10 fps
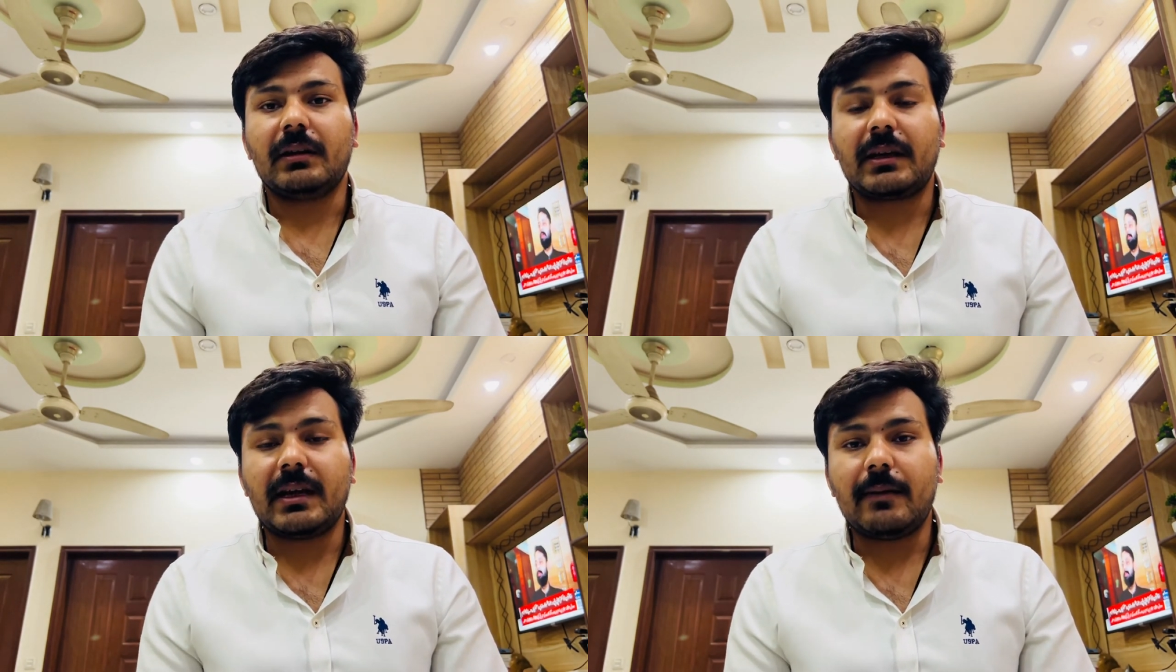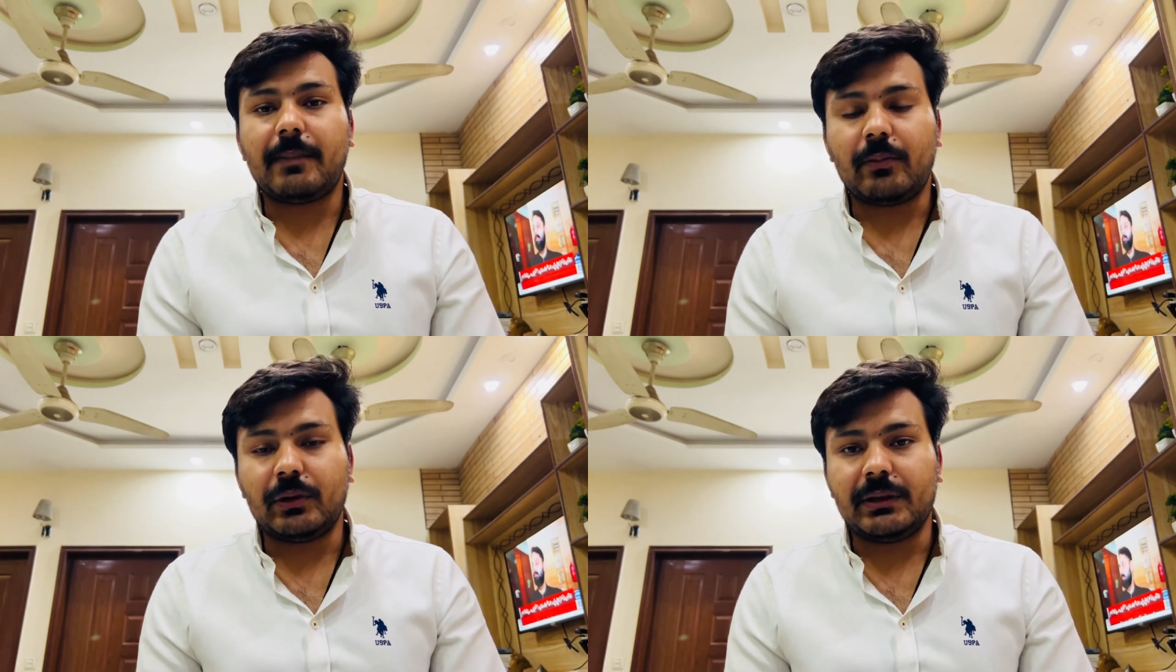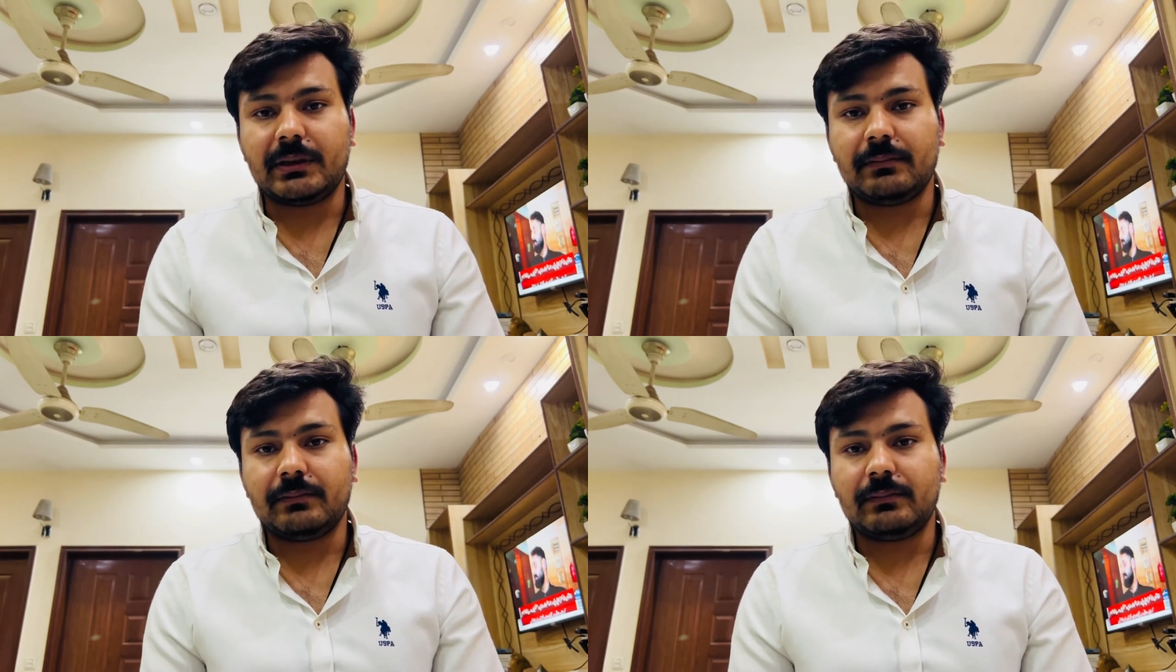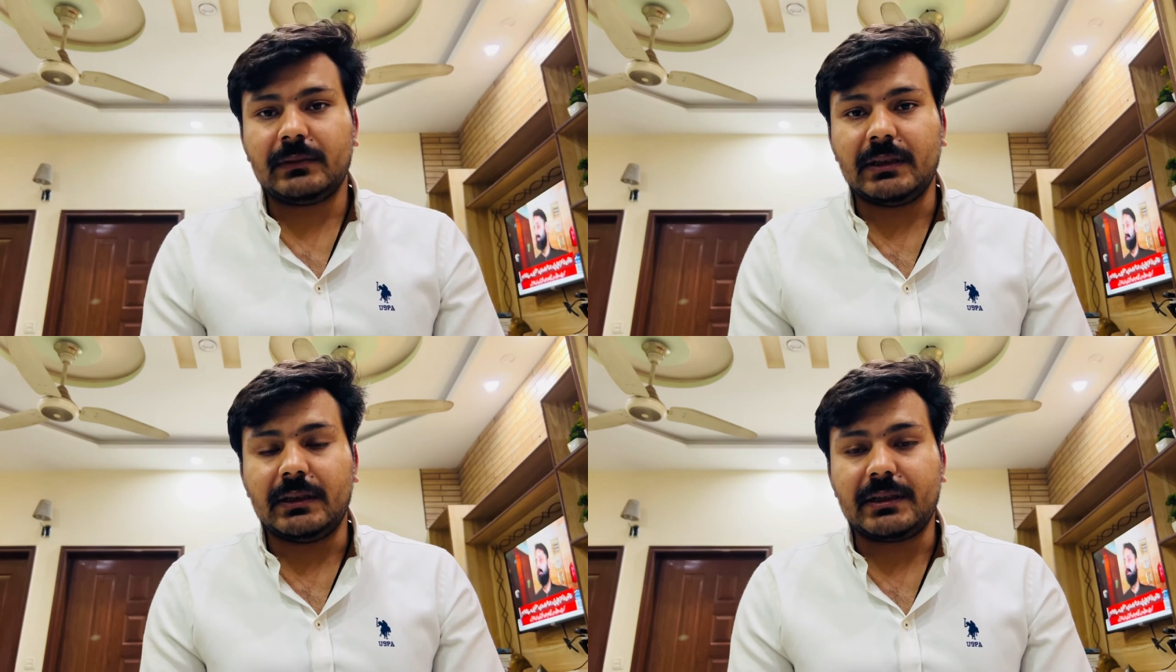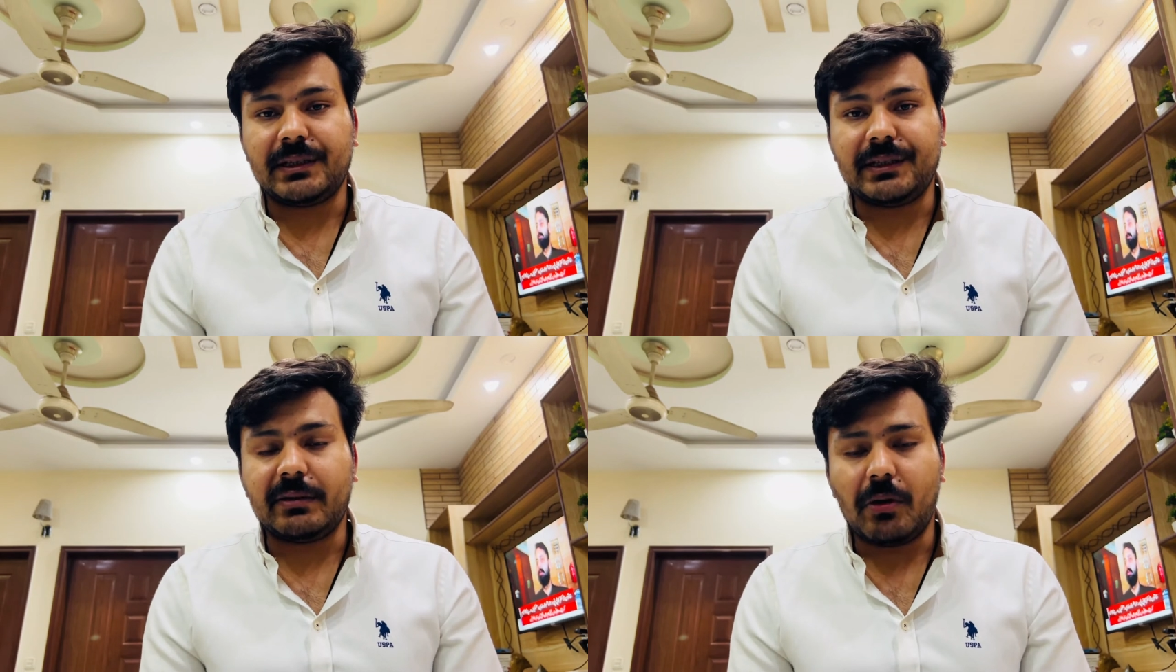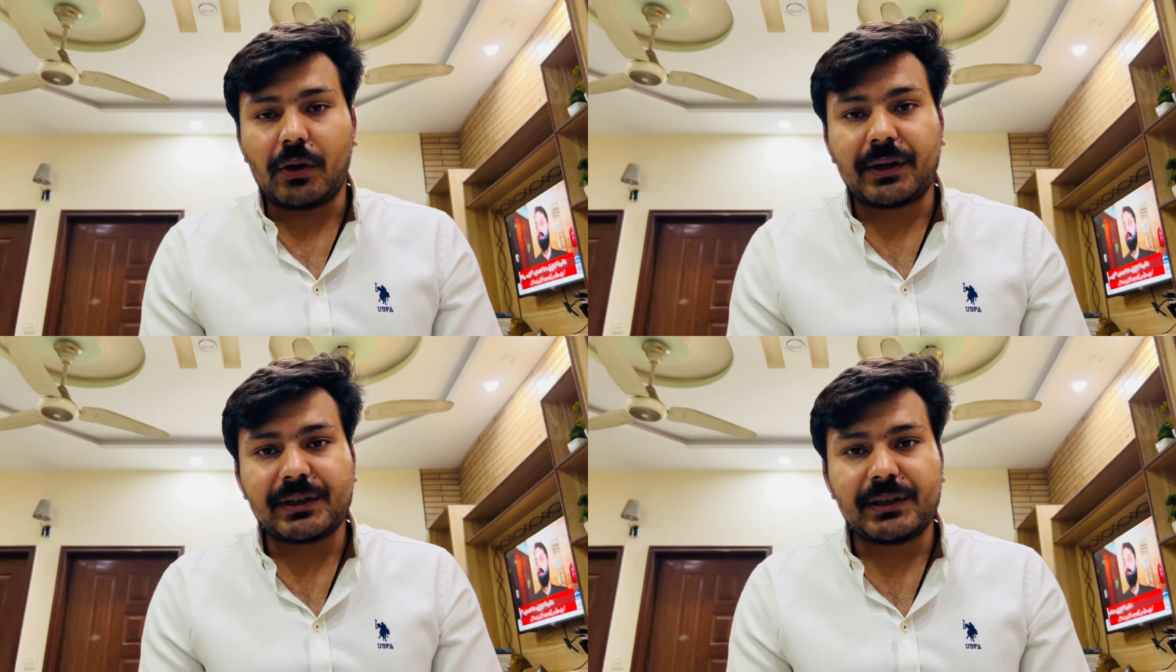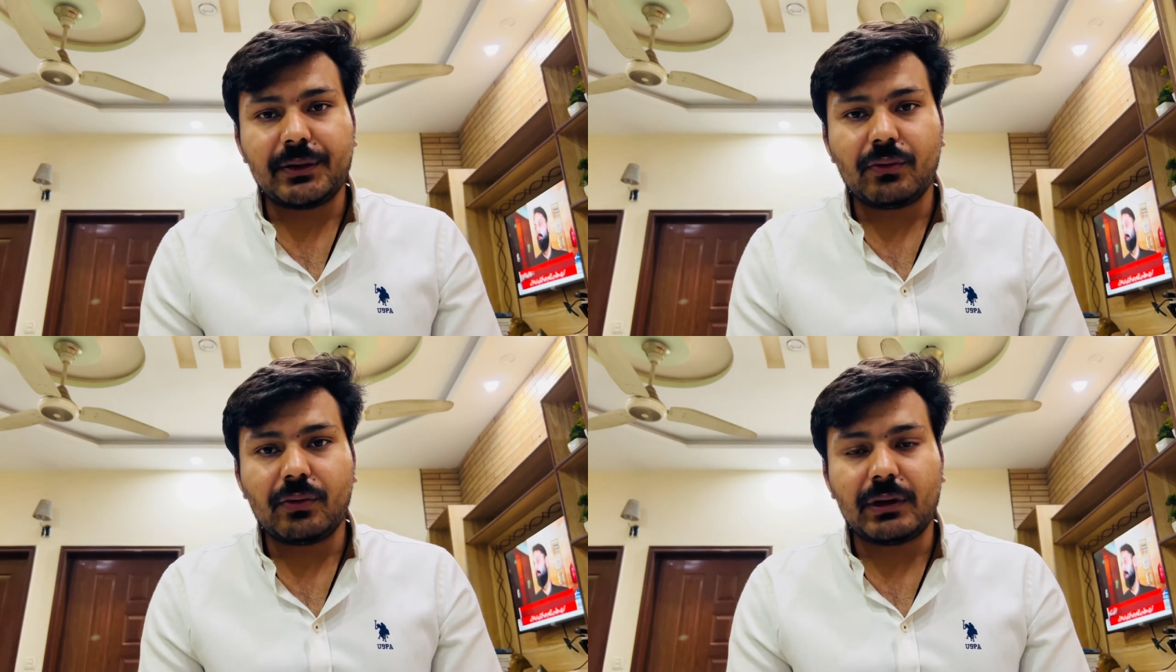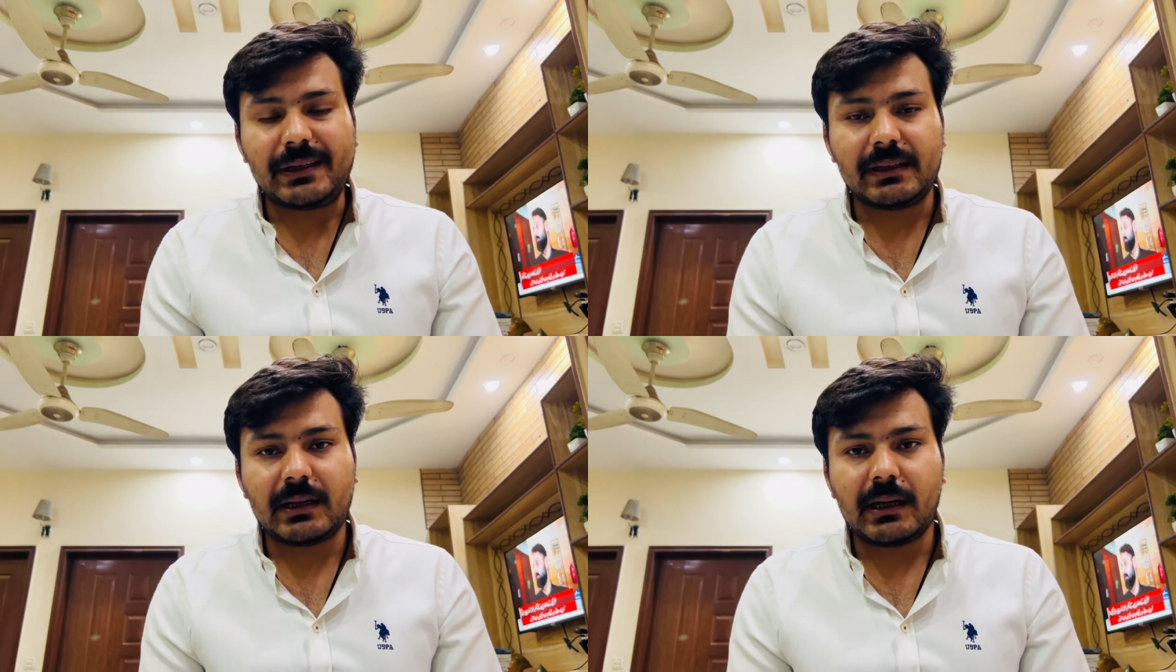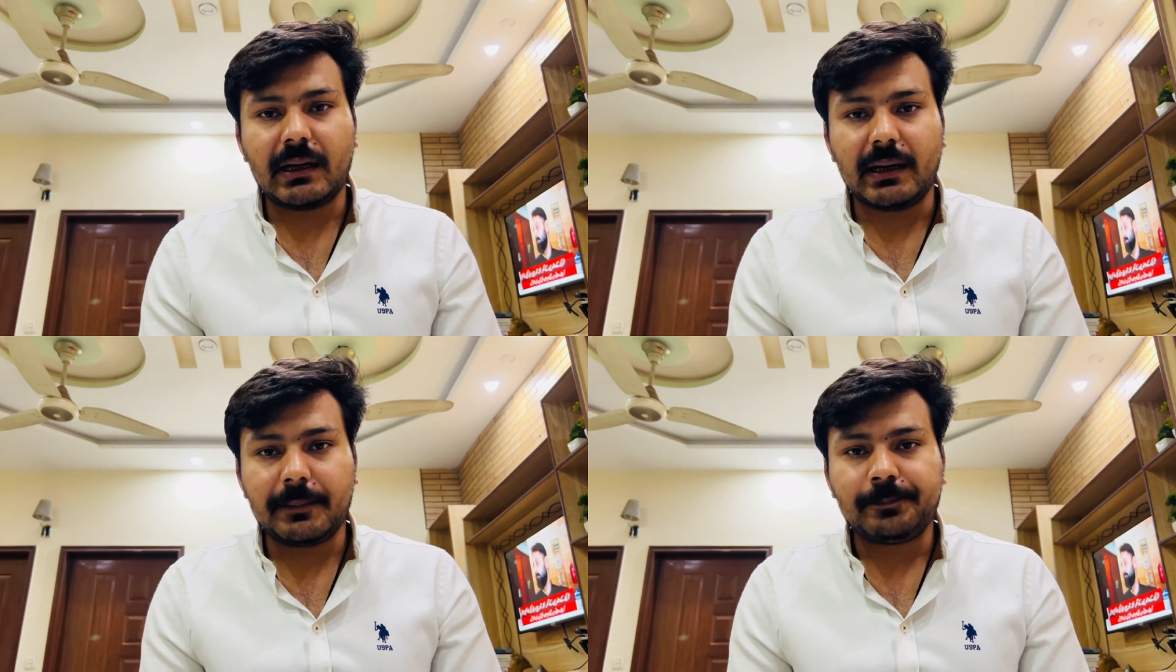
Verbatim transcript: क्या पॉपुलिज़म से डेमोक्रेसी को ख़तरा है